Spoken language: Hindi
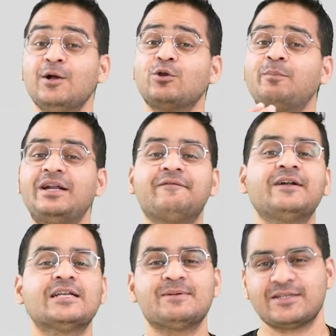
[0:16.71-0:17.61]
तो बीटेक
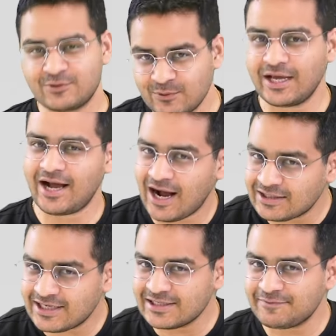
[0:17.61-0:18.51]
फंडर्स बाय संस्टोन के
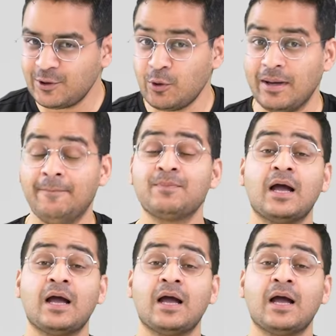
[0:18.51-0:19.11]
आज के इस वीडियो में